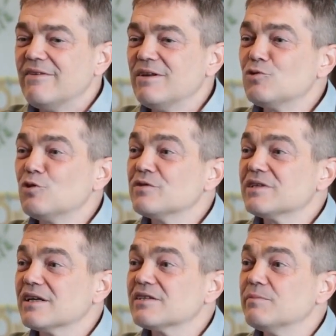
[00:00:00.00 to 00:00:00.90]
evrim
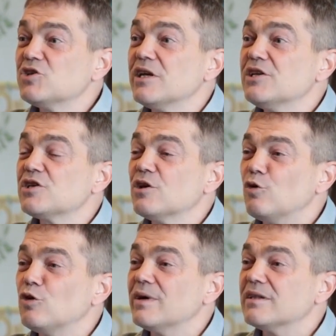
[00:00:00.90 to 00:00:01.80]
teorisi arasında bir çelişki
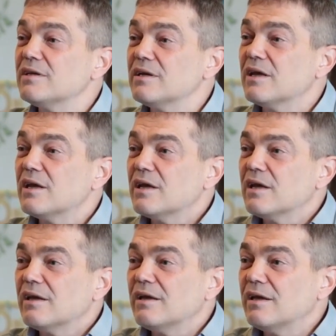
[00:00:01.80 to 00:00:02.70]
olmadığını
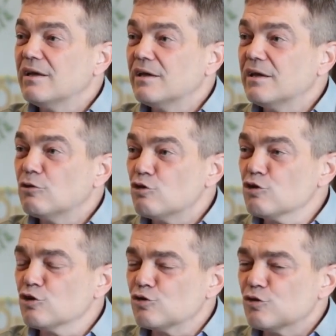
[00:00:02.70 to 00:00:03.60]
e,
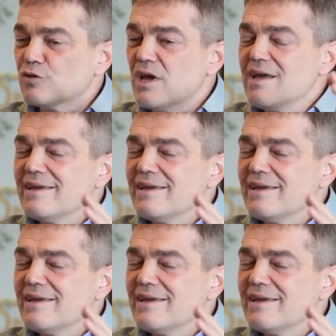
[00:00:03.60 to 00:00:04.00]
görüyorsunuz.